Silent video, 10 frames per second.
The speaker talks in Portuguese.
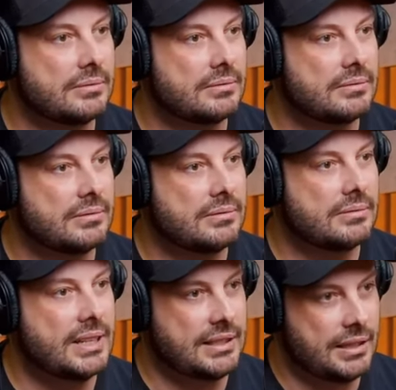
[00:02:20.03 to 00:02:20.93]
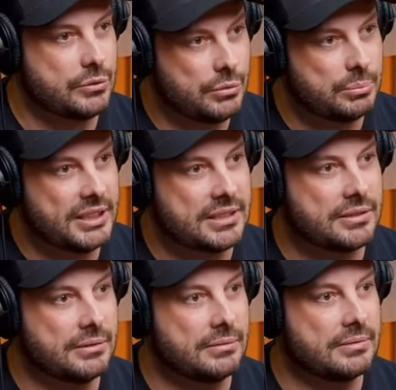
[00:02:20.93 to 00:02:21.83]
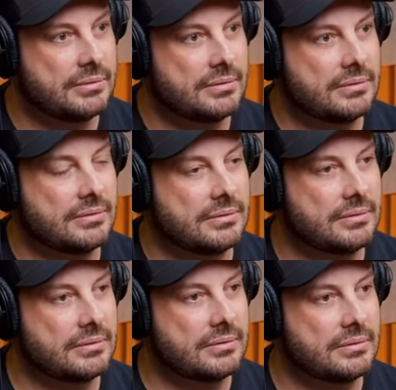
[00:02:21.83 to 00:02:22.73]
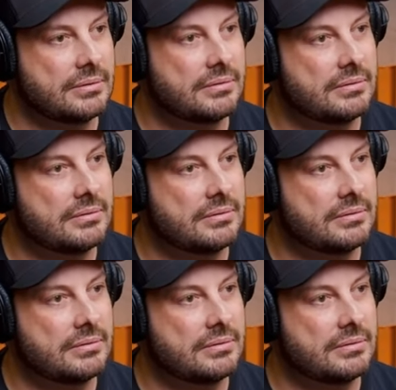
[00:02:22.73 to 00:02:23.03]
Uhum. Essa é a sua obrigação. Legal.